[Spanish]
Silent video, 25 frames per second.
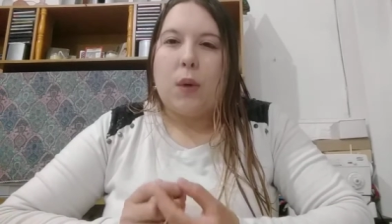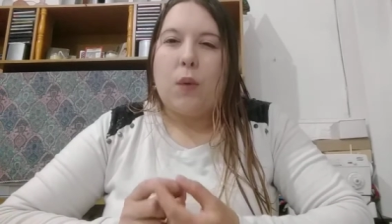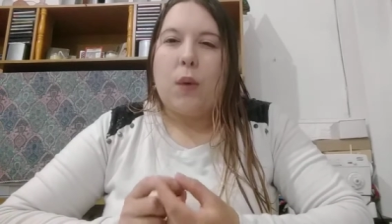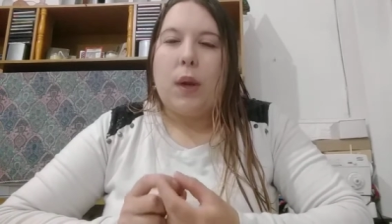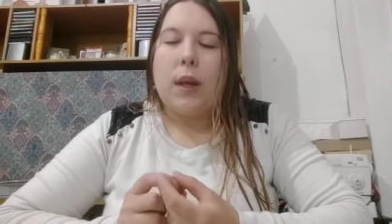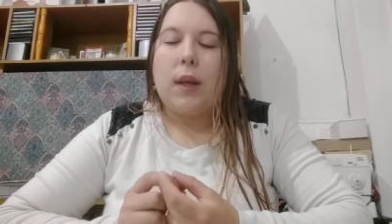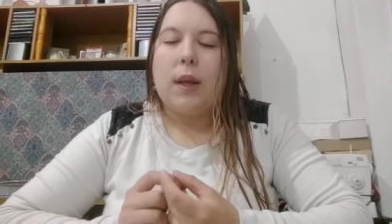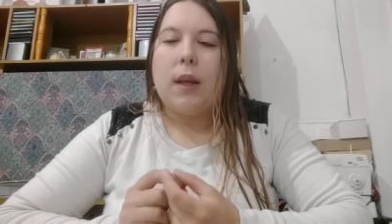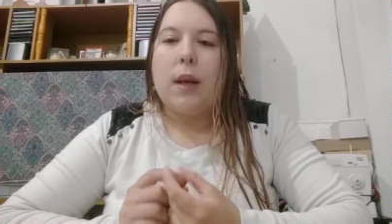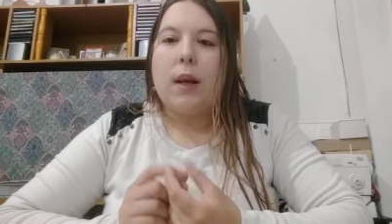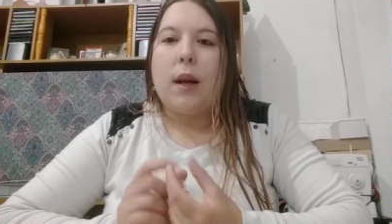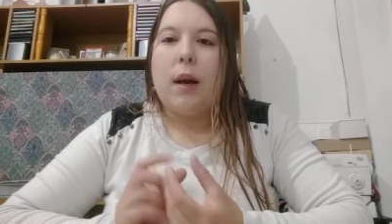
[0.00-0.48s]

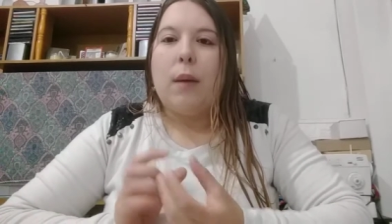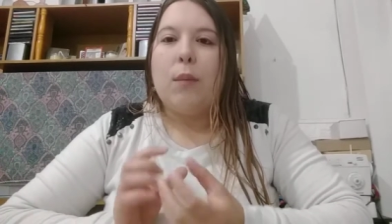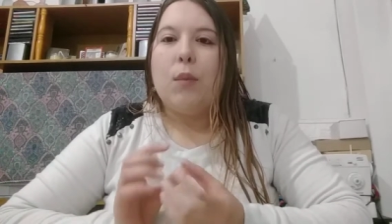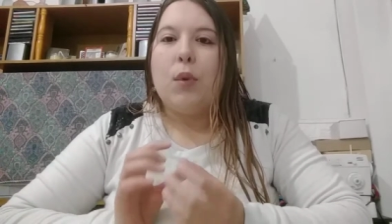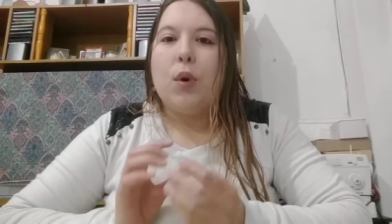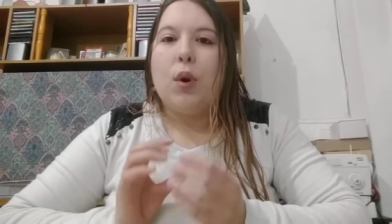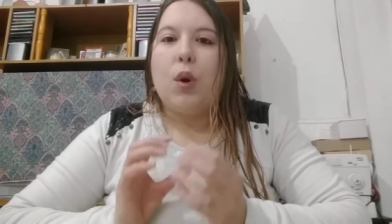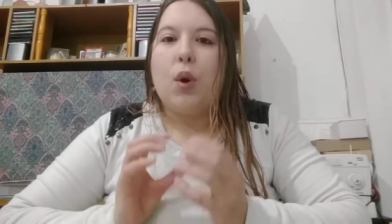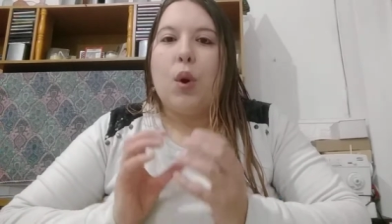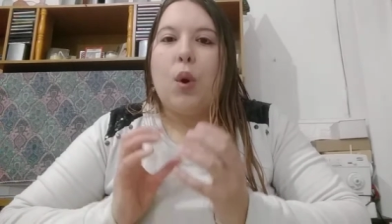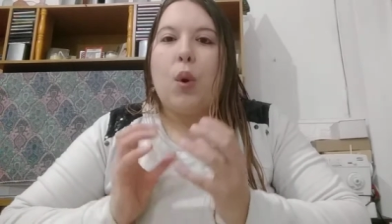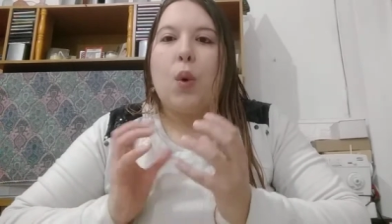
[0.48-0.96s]
Cualquier
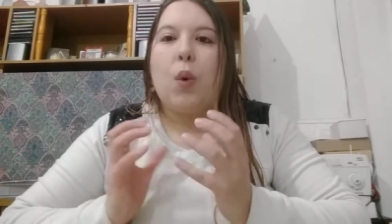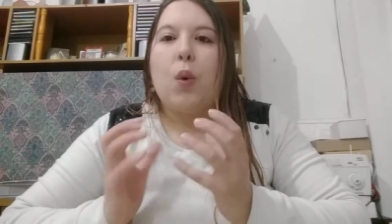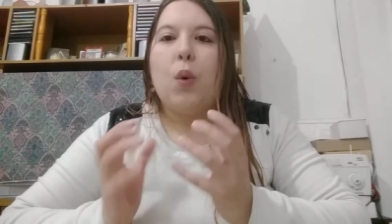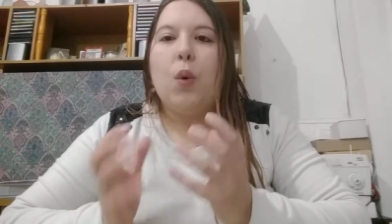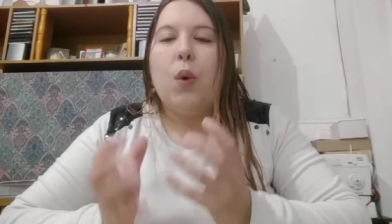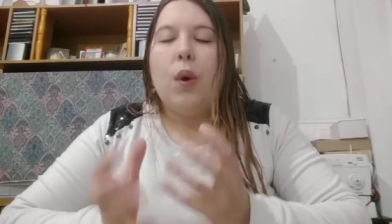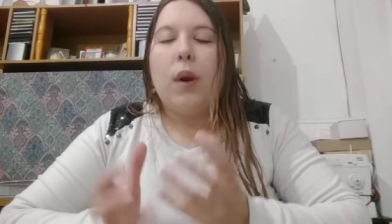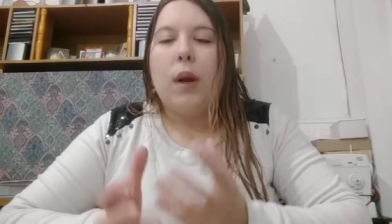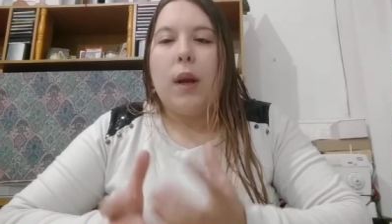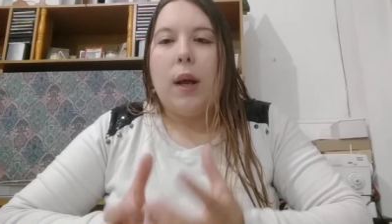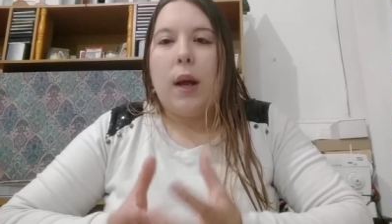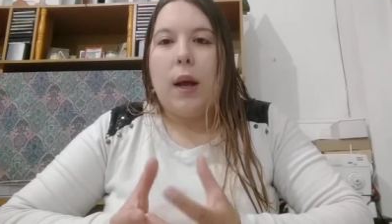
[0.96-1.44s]
cambio que
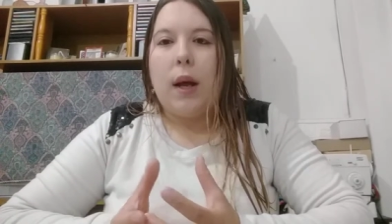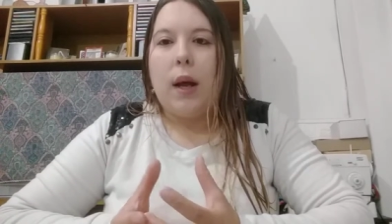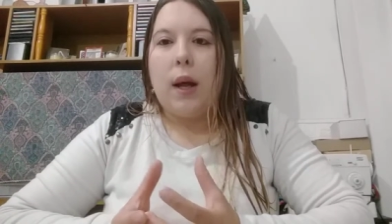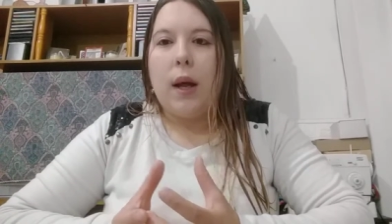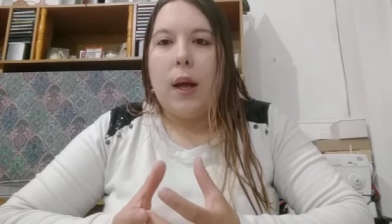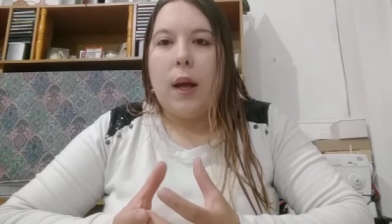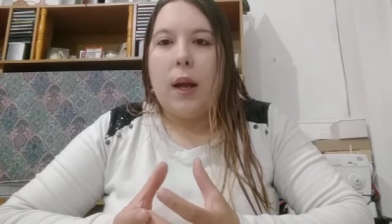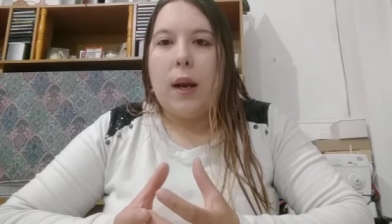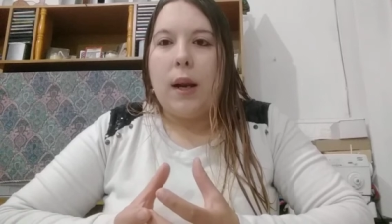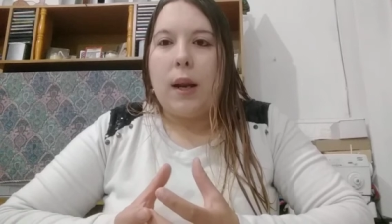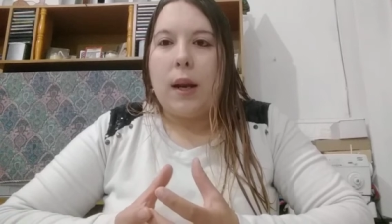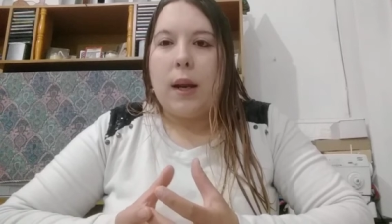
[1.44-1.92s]
ocurra
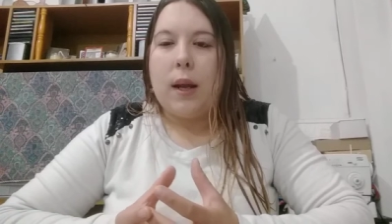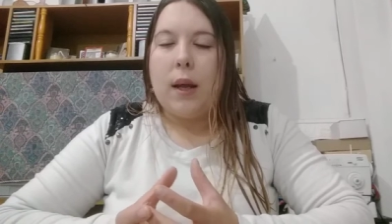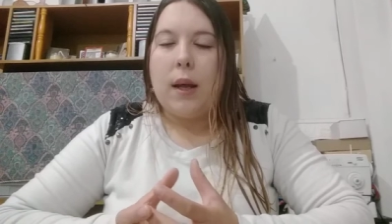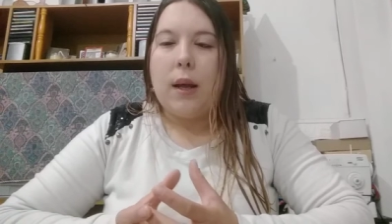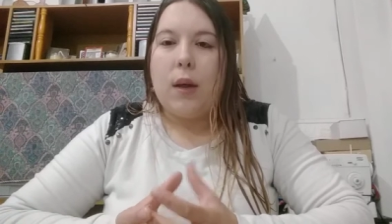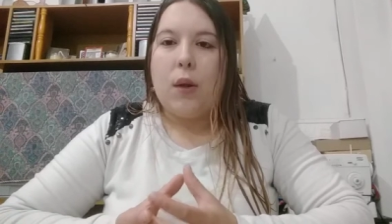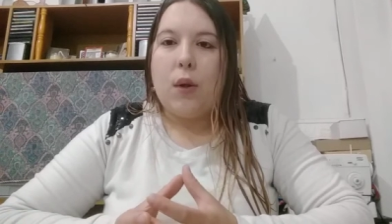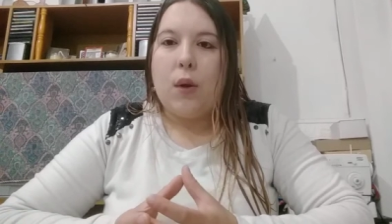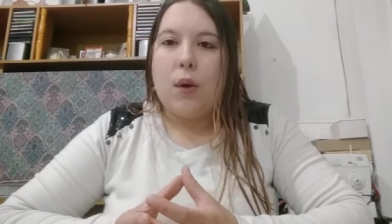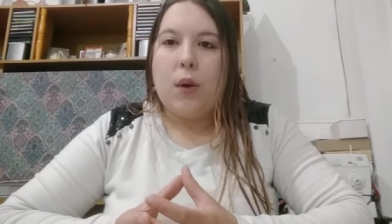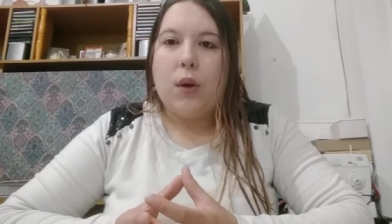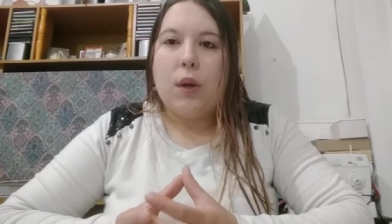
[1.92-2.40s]

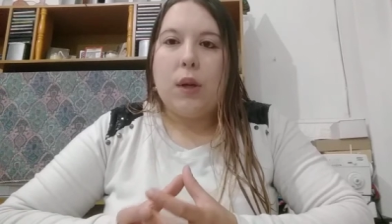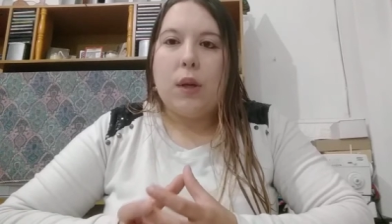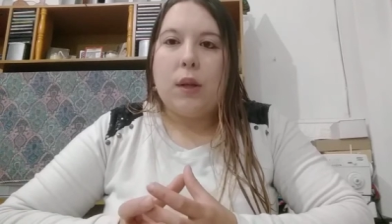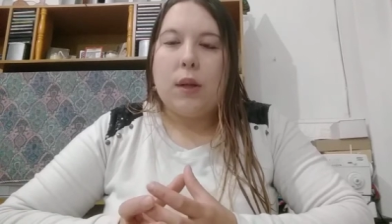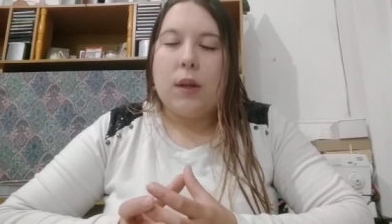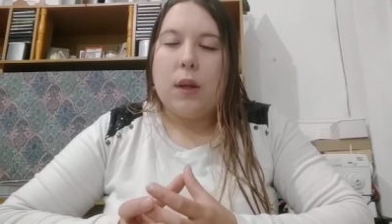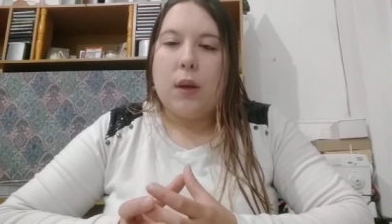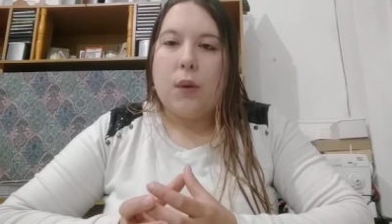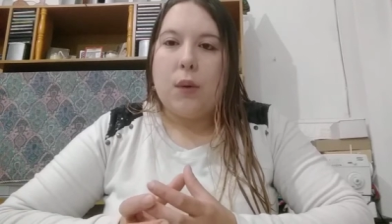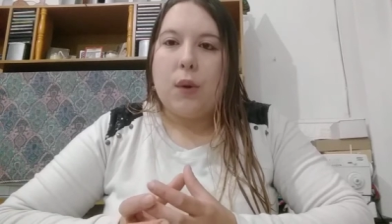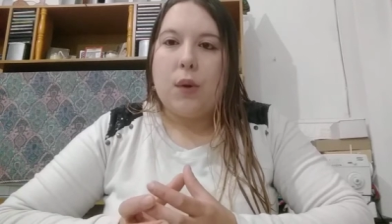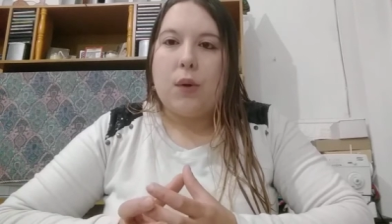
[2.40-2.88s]
alrededor
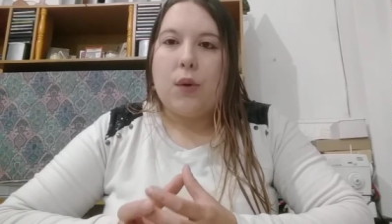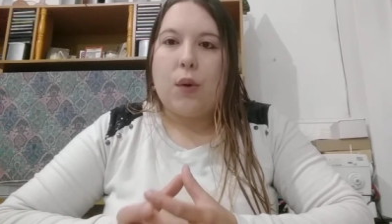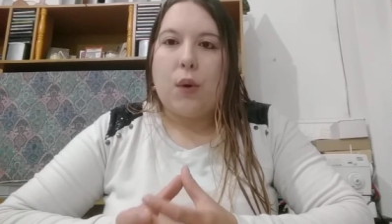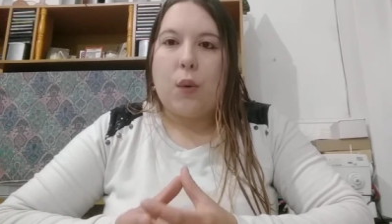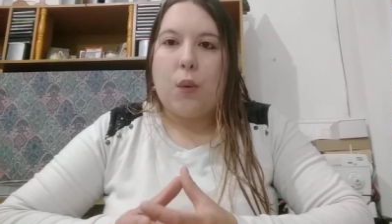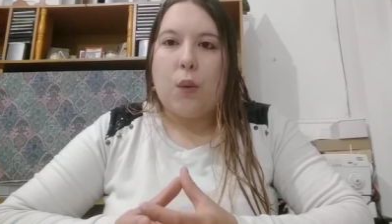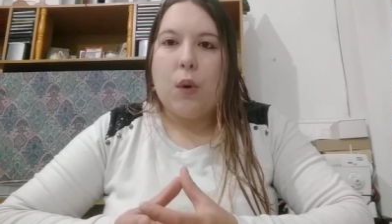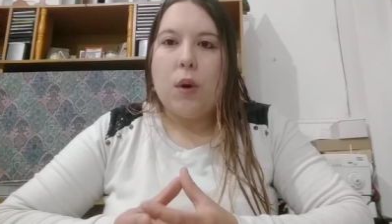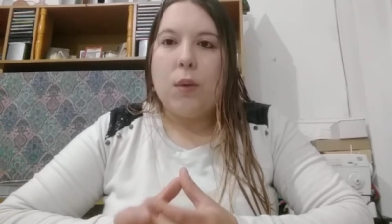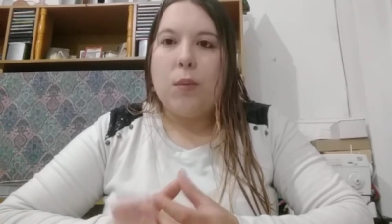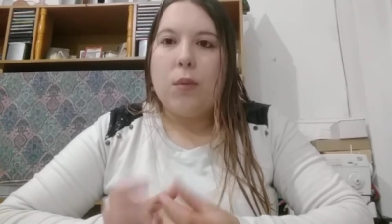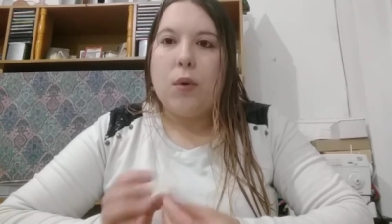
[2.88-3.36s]
de nuestro
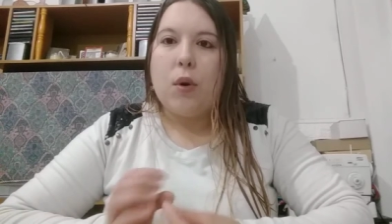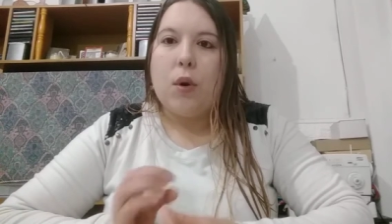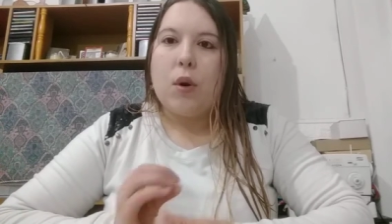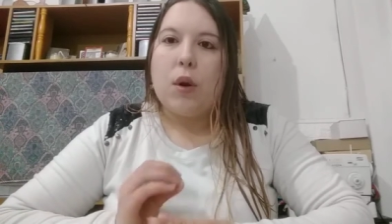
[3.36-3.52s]
cuerpo